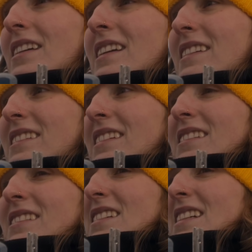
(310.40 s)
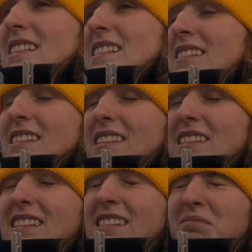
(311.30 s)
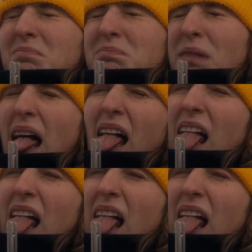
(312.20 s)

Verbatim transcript: Und jetzt ist es so nass und es ist... Blei.